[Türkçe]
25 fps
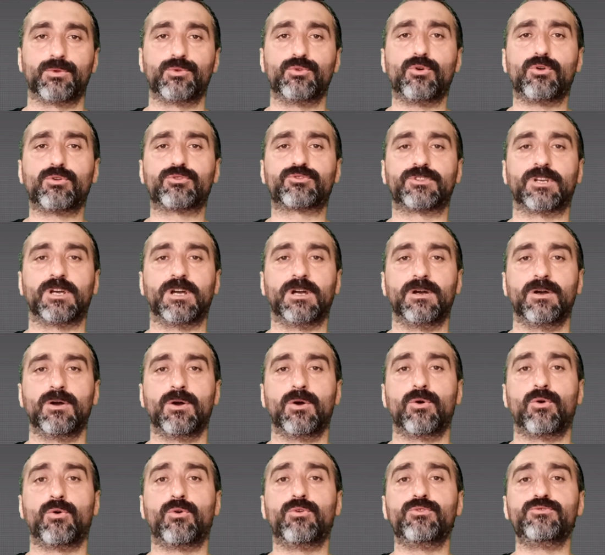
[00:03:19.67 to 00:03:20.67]
Yoksa
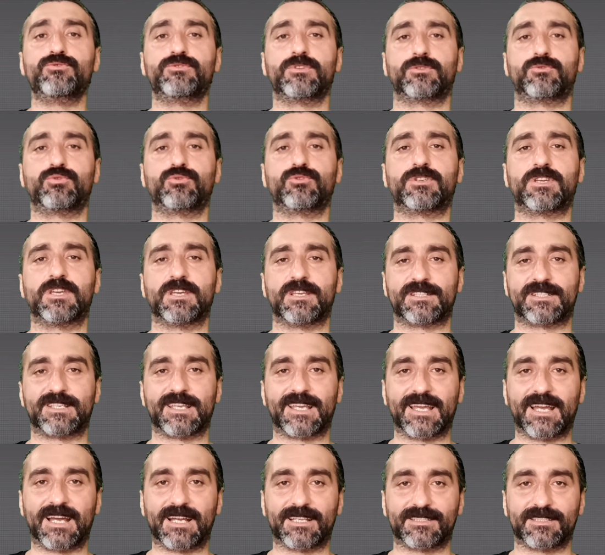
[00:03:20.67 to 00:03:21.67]
onca Türkiye
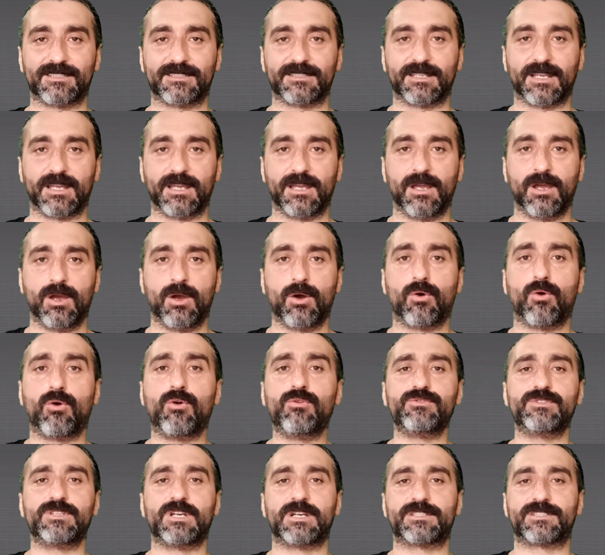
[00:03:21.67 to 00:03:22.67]
seyahatinde,
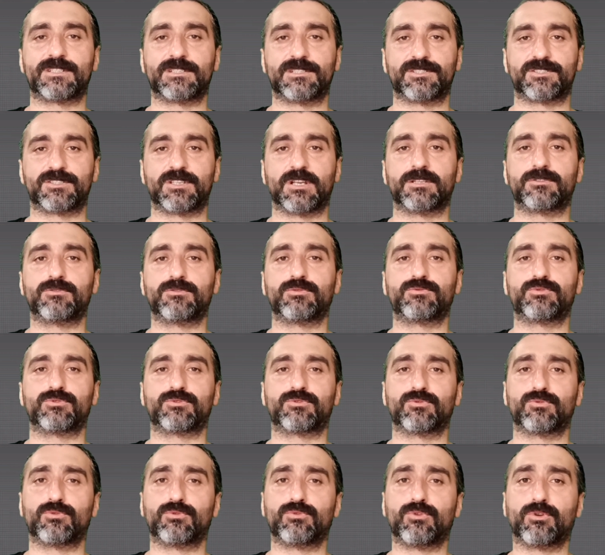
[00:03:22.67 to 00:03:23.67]
onca açılışta
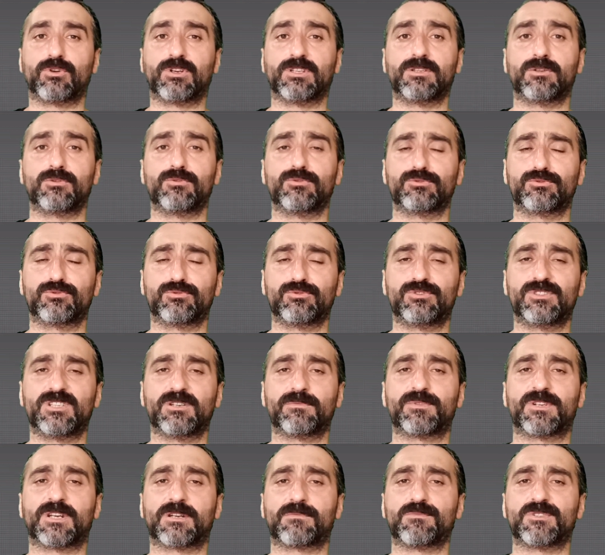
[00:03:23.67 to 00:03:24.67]
Atatürk'ün onu o kadar
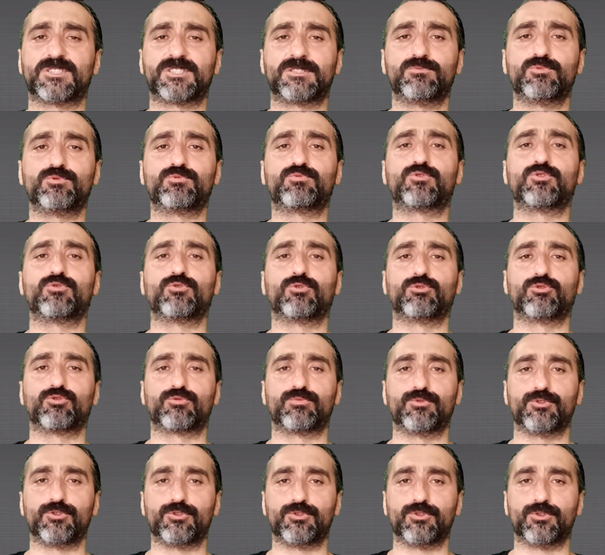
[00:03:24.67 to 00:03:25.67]
özgürce bırakması mümkün
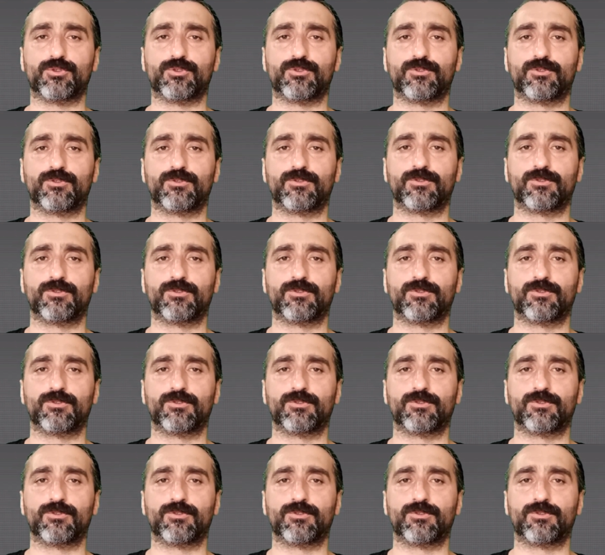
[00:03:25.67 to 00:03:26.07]
olur muydu?